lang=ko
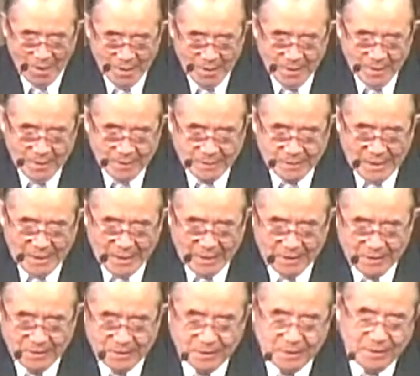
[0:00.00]
자,
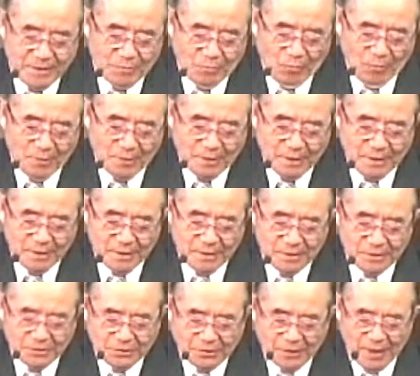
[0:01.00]
여기 보면
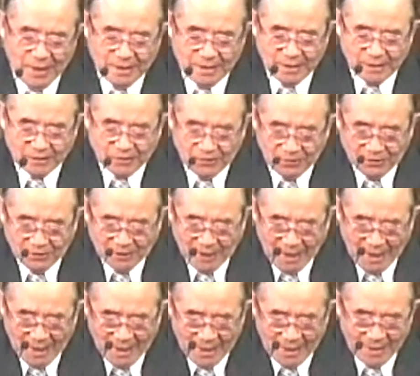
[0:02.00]
이스라엘아
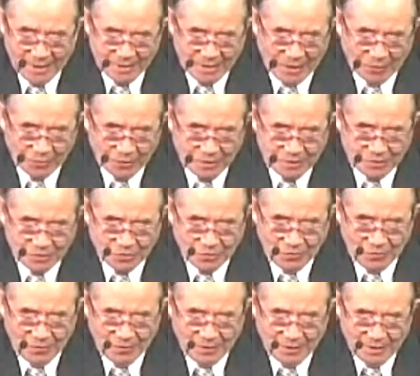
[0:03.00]
들어라 라고
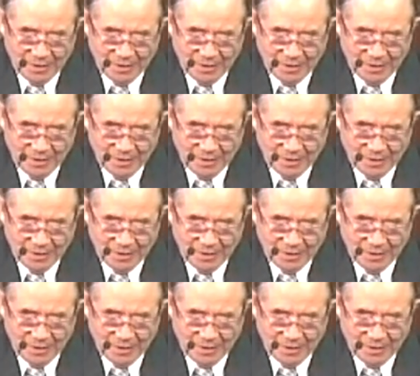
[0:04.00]
했죠.